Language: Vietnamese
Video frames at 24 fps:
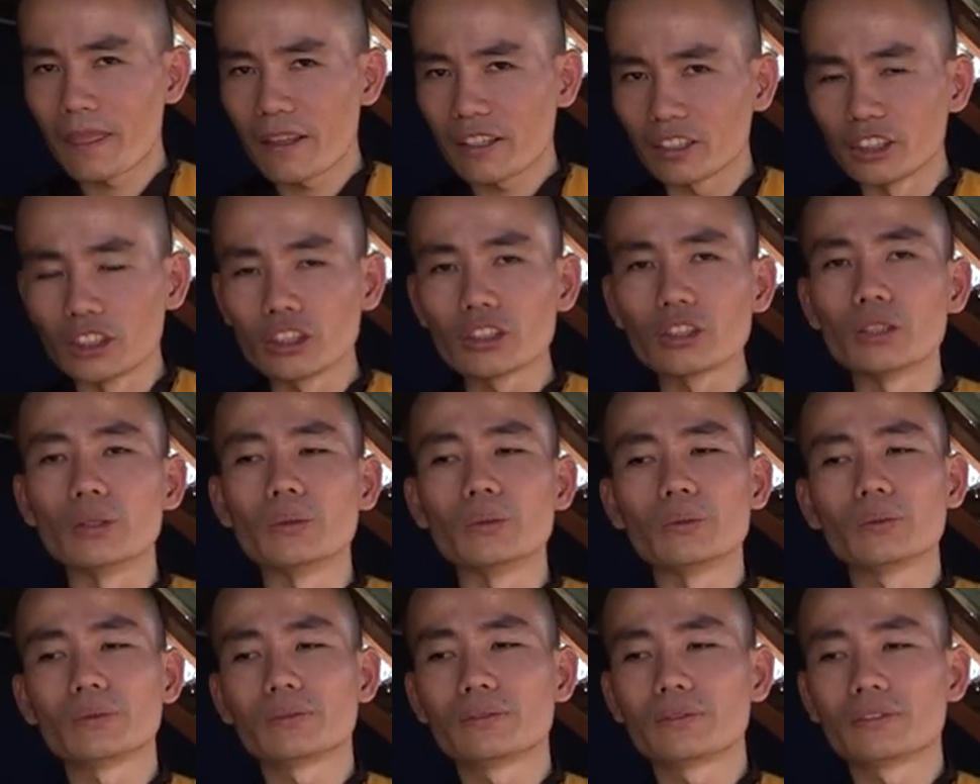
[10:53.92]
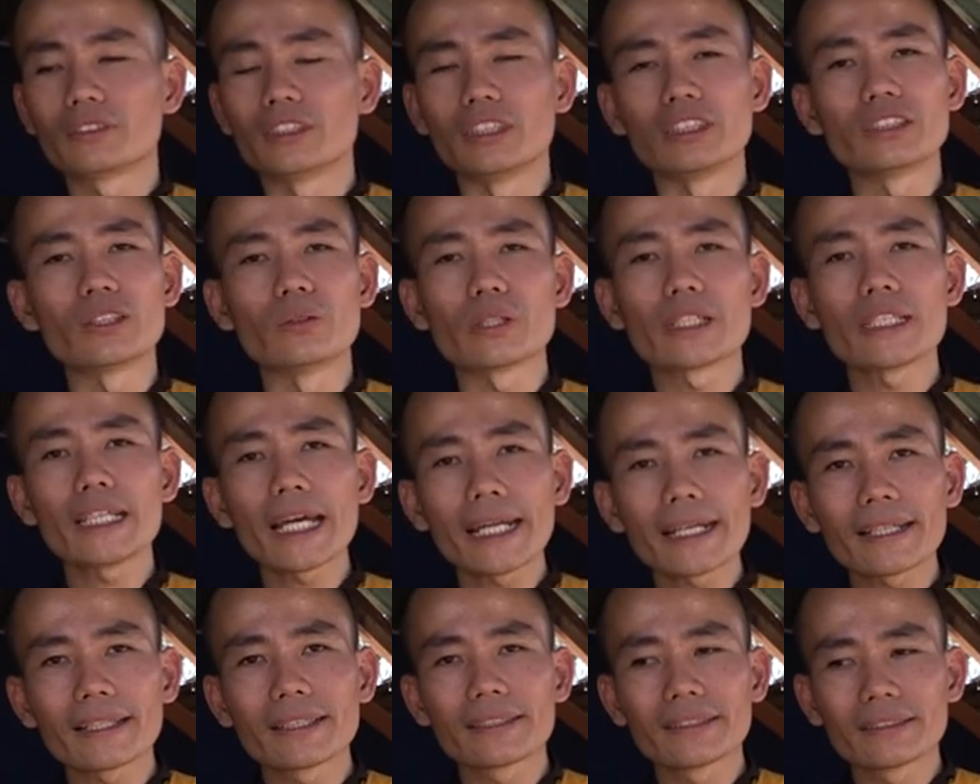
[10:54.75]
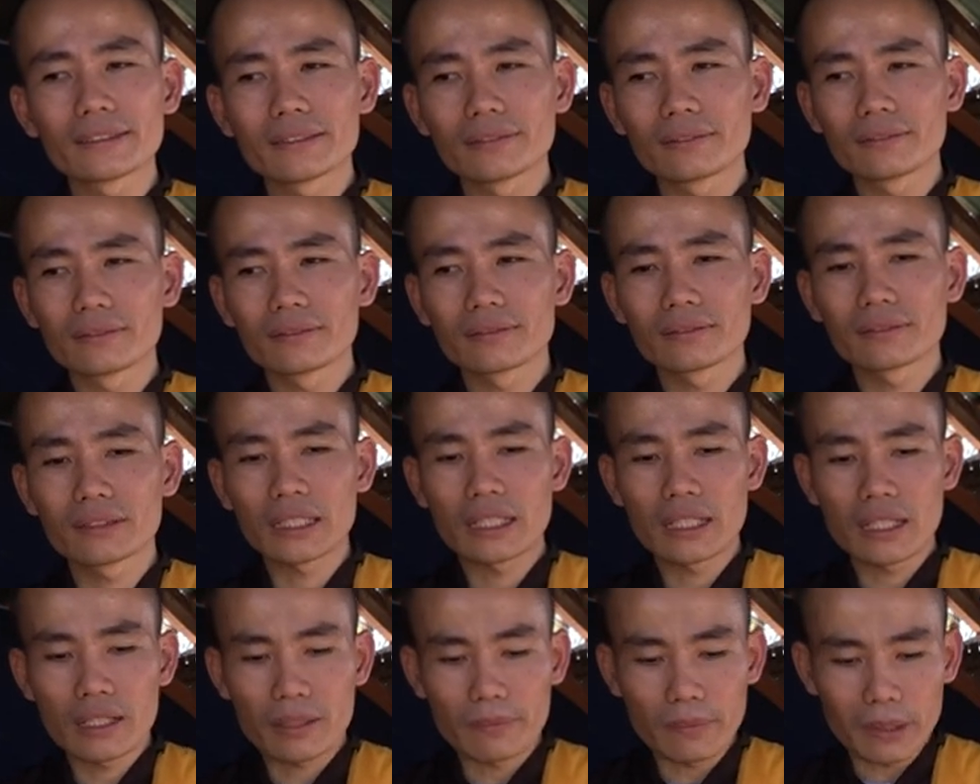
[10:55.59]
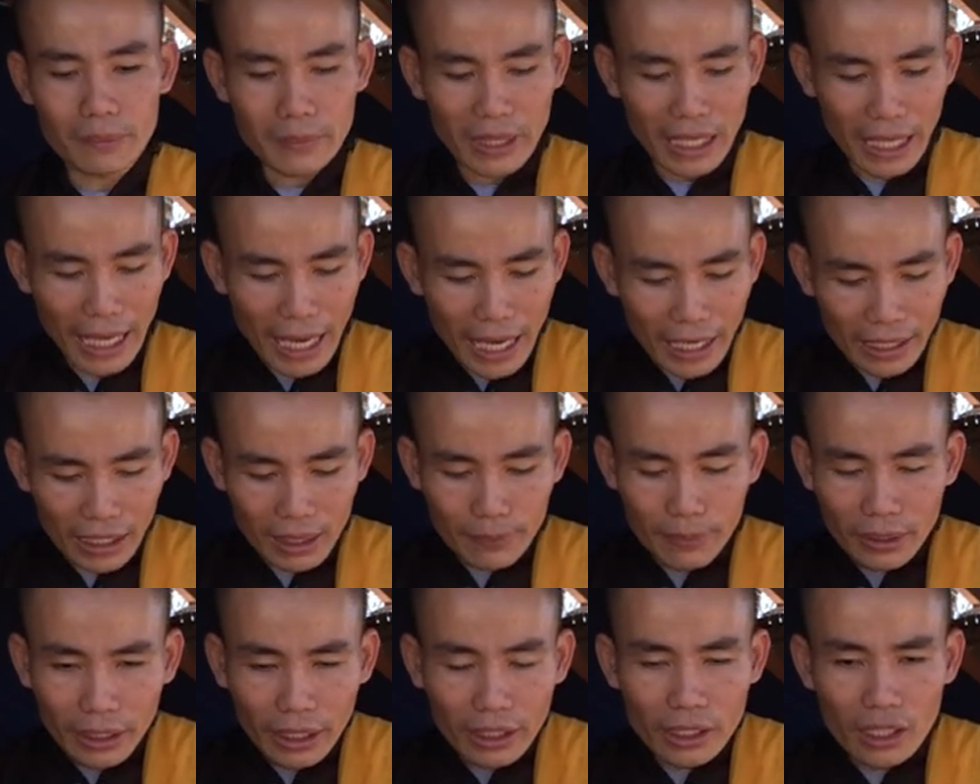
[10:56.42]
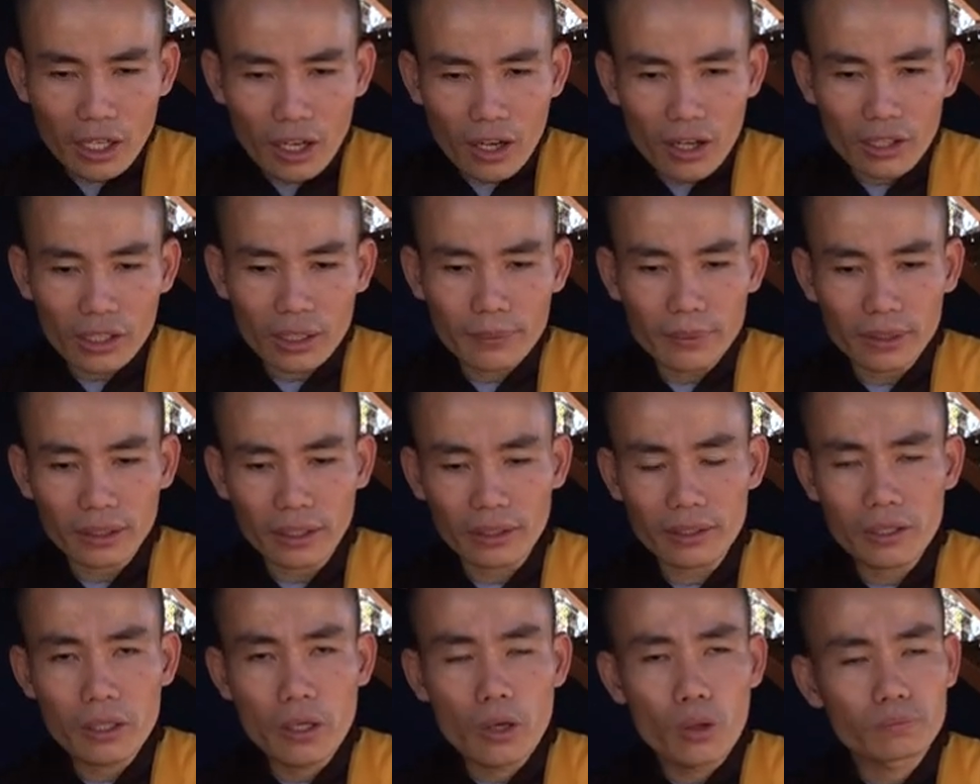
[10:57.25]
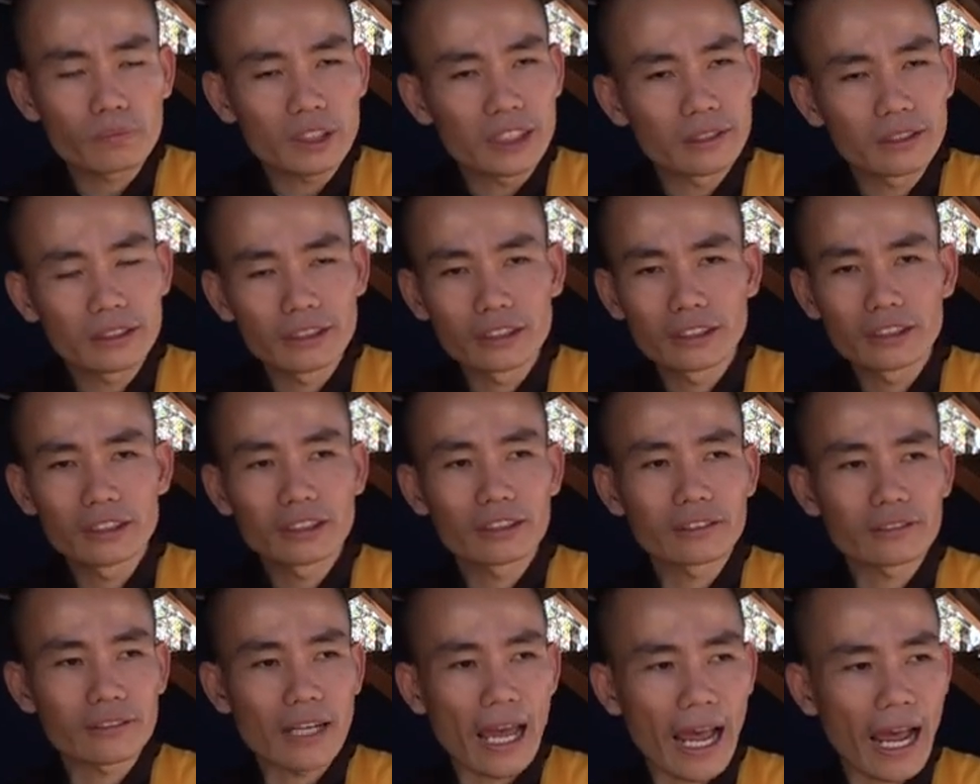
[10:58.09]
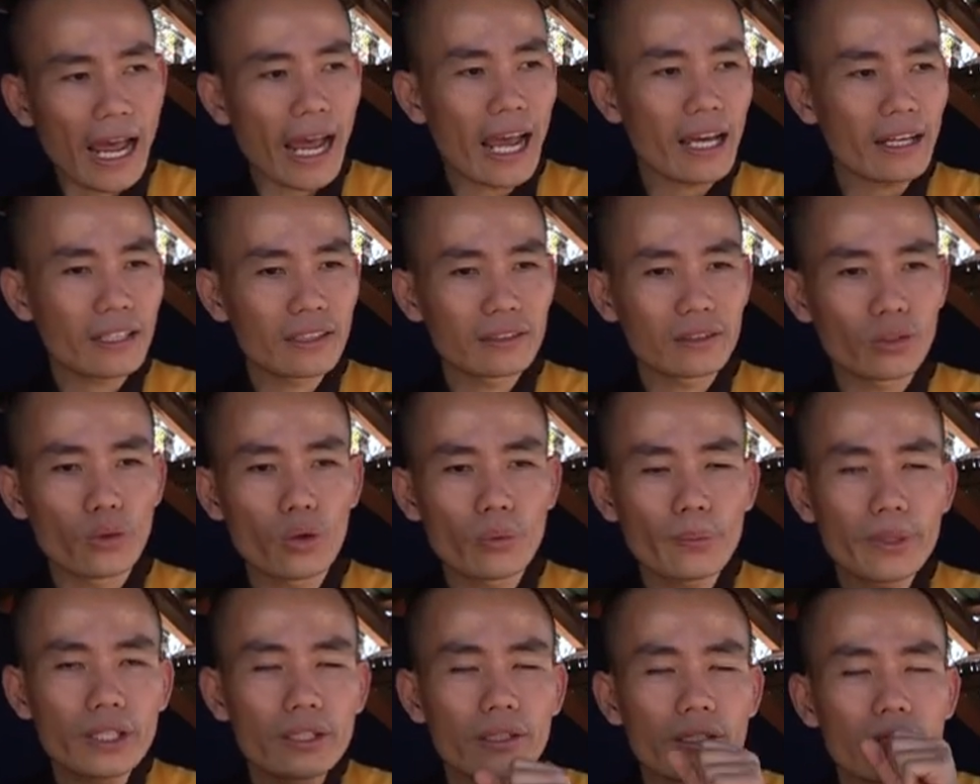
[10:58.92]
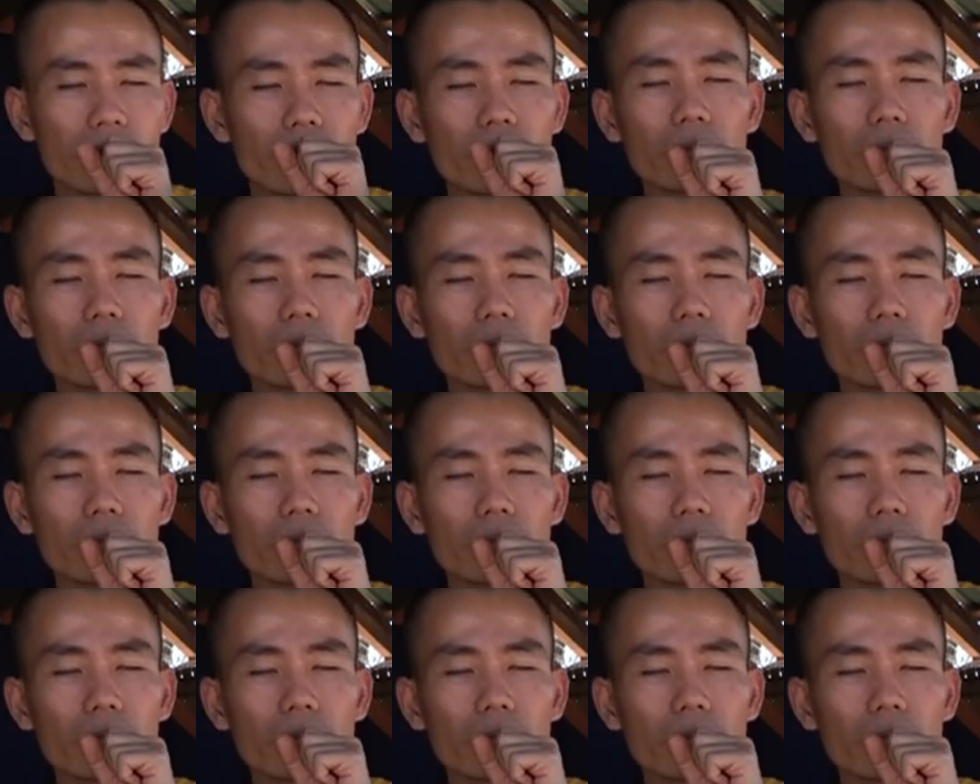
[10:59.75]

hưởng thụ hưởng thụ cái danh mà mình ăn cái mình thấy ngon cái mình thấy đã uống miếng nước